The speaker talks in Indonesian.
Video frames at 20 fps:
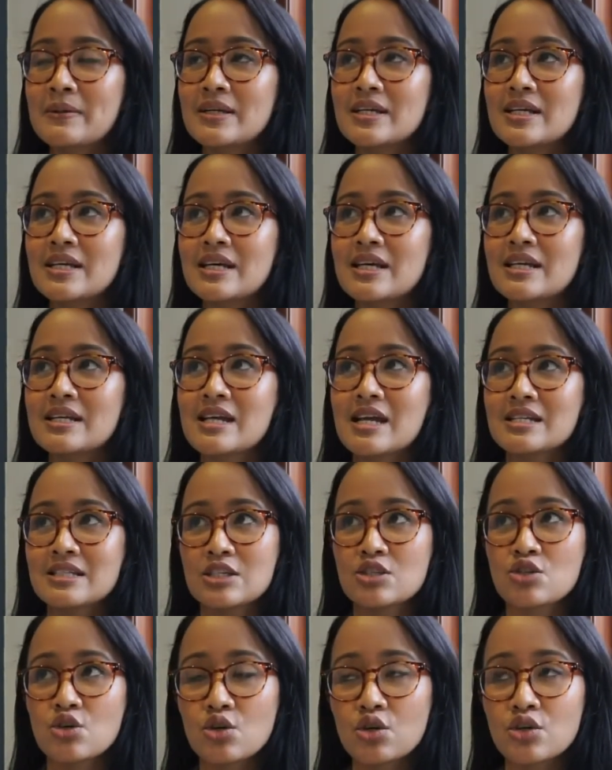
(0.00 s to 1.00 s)
di
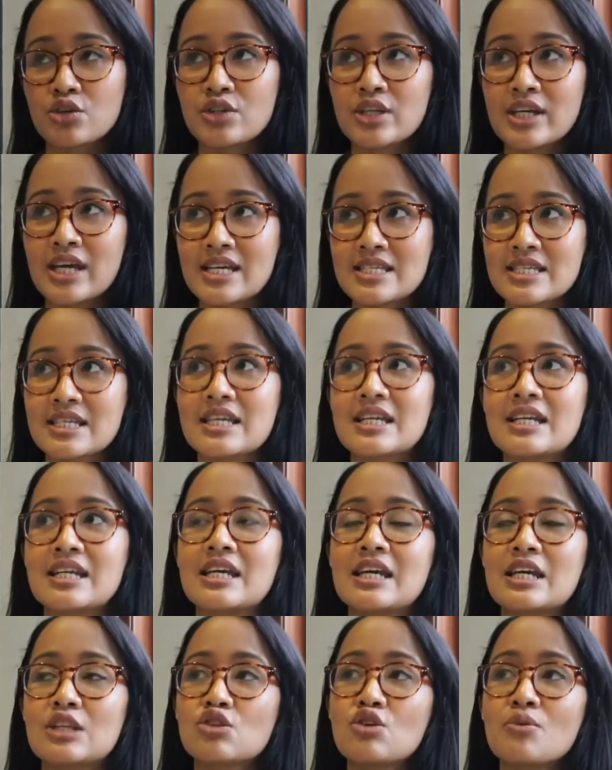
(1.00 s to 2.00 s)
Narciso Rodriguez
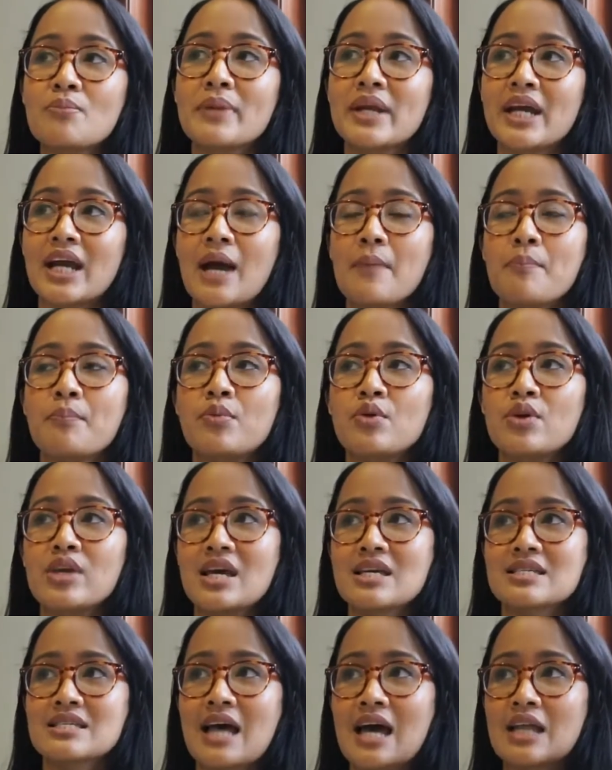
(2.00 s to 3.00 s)
ini itu mereka
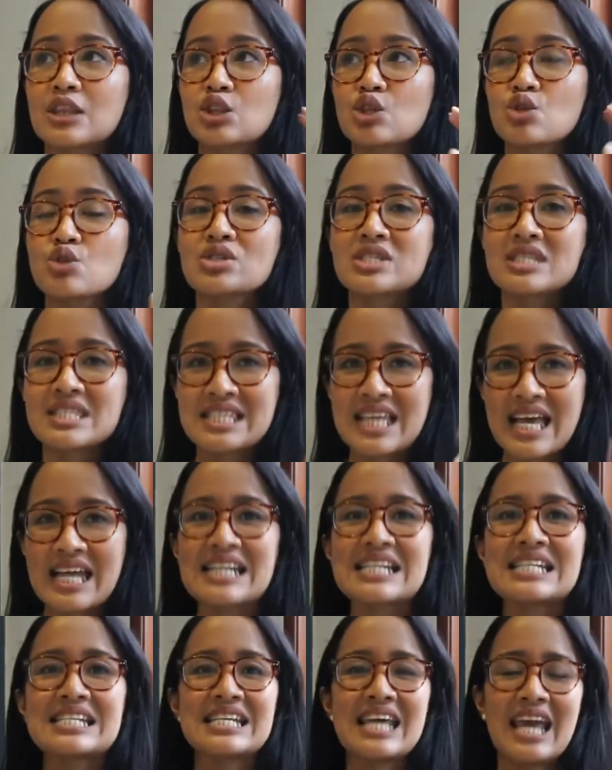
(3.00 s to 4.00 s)
punya satu
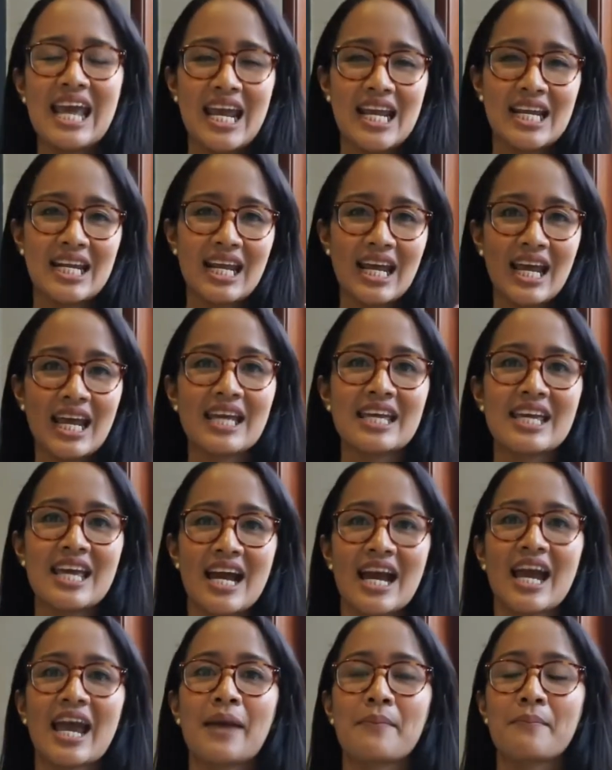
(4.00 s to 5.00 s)
scent DNA
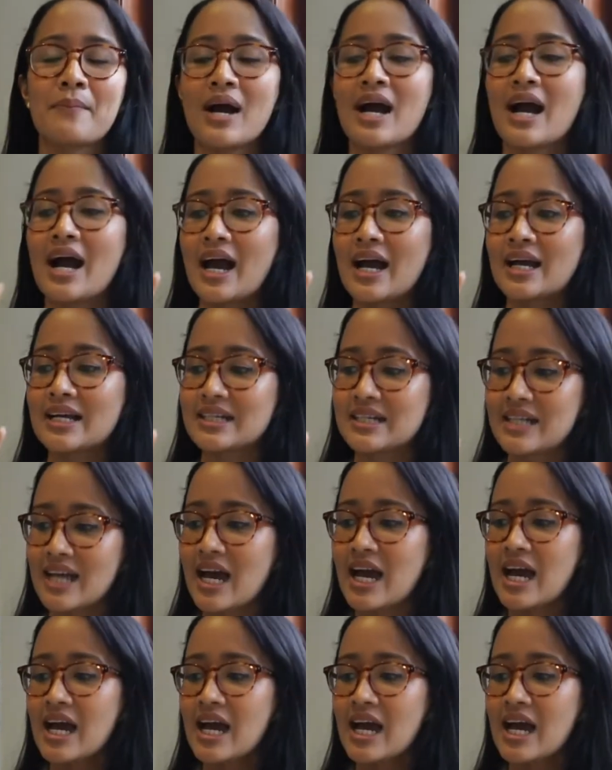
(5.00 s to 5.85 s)
yang emang ada